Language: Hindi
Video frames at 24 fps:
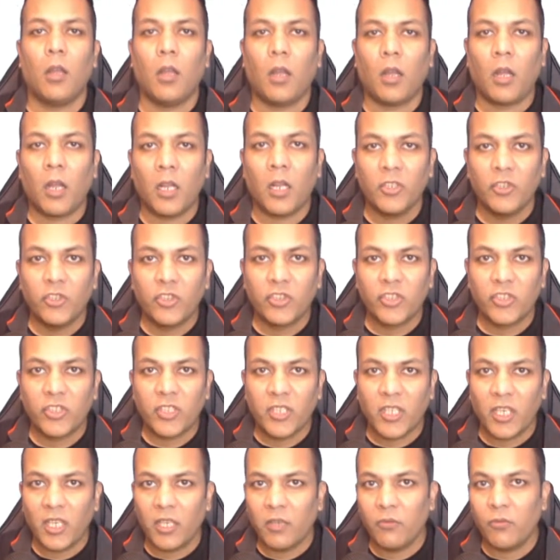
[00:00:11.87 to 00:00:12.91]
आज
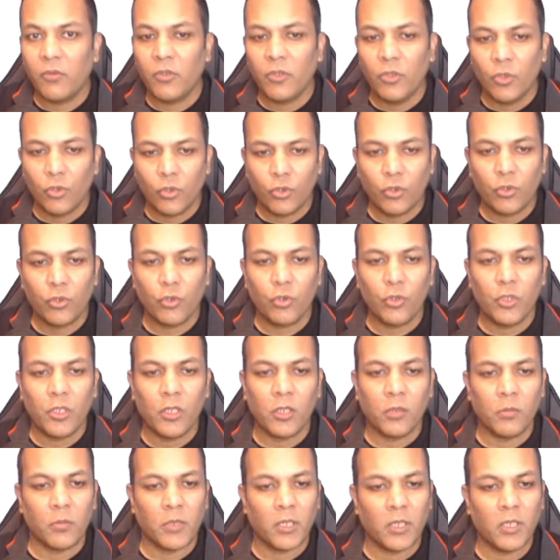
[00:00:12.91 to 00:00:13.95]
के वीडियो
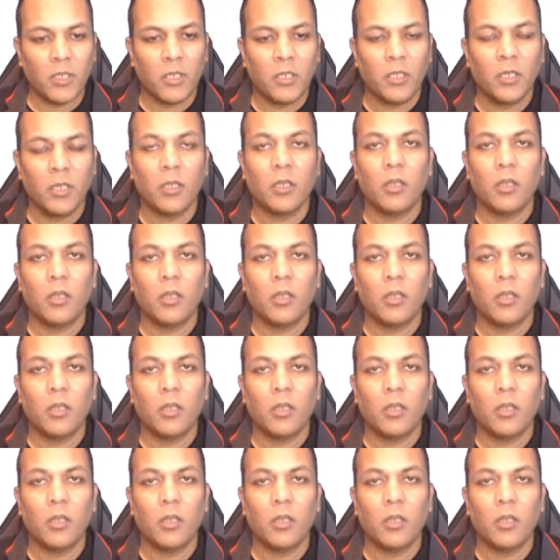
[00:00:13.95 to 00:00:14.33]
ट्यूटोरियल में